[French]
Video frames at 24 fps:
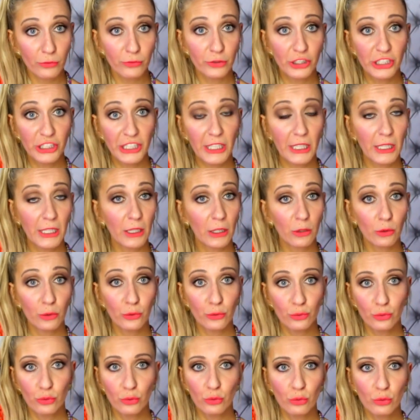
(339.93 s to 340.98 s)
j'ai
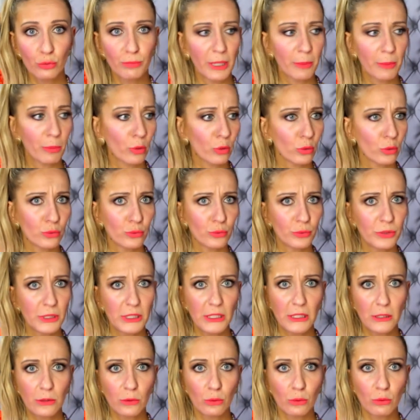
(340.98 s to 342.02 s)
reçu mes
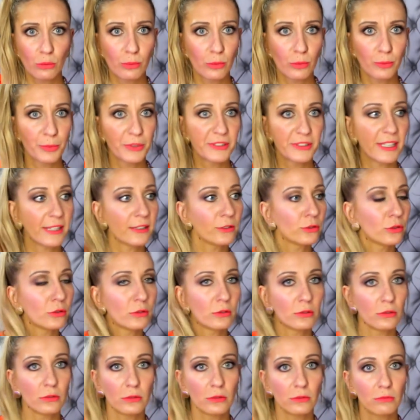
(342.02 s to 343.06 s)
produits euh, peut-être
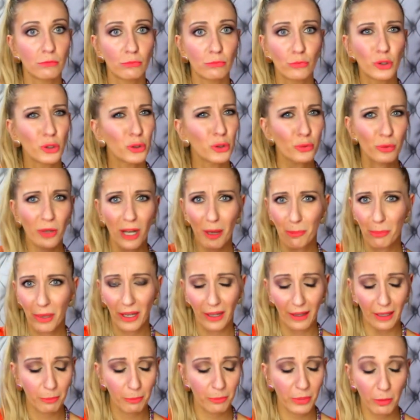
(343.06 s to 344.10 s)
euh, deux jours
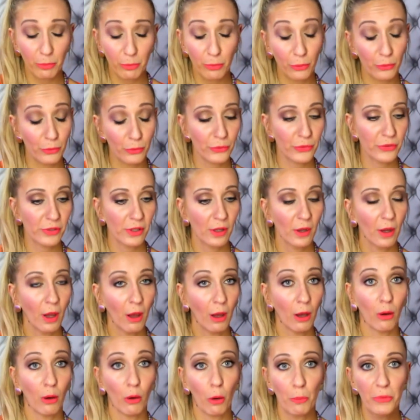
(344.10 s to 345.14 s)
après, pas plus,
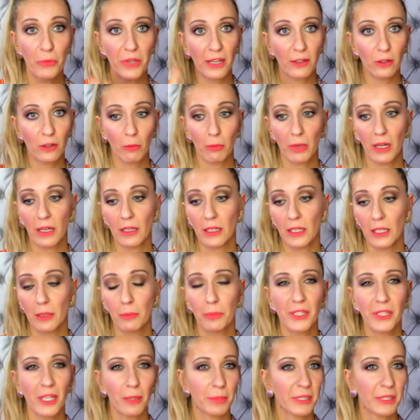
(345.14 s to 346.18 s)
euh, bien
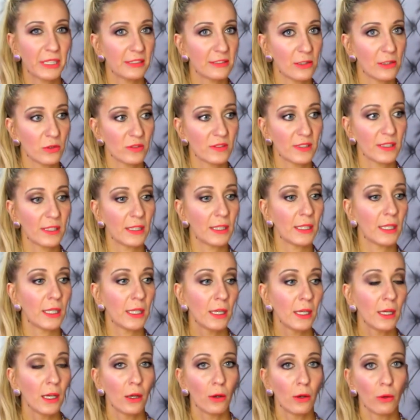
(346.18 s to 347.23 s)
emballés, bien
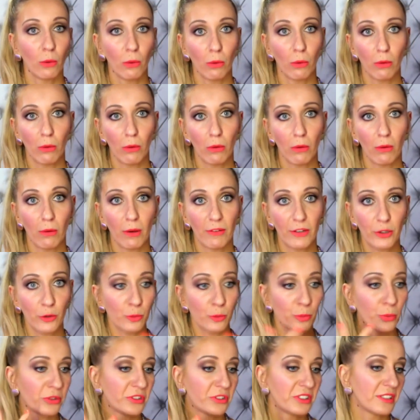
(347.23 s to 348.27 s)
présentés, avec
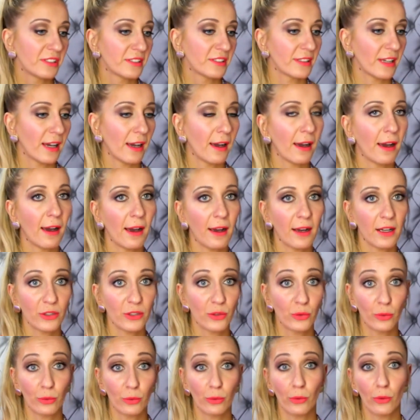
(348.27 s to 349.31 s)
une petite
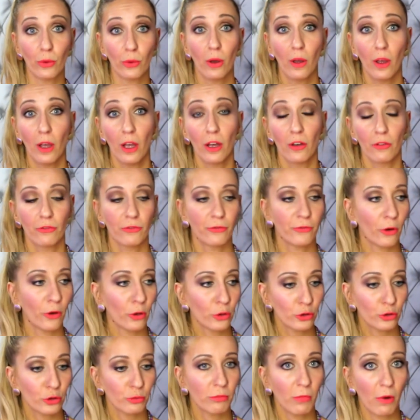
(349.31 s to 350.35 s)
carte.
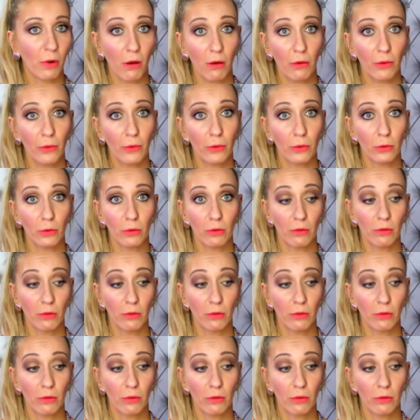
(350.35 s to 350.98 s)
franchement,